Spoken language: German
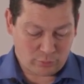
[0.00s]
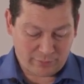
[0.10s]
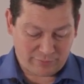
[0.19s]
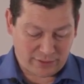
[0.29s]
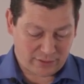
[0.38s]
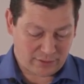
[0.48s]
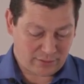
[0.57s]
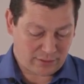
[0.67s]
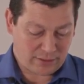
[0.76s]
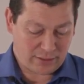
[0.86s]

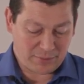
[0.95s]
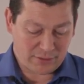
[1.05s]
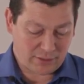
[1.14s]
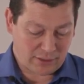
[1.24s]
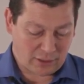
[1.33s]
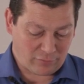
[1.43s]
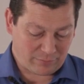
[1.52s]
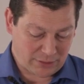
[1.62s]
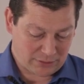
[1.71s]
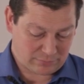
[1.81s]
Oberfläche in der Mitte der
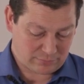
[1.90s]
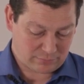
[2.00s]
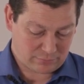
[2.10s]
Laufbahn.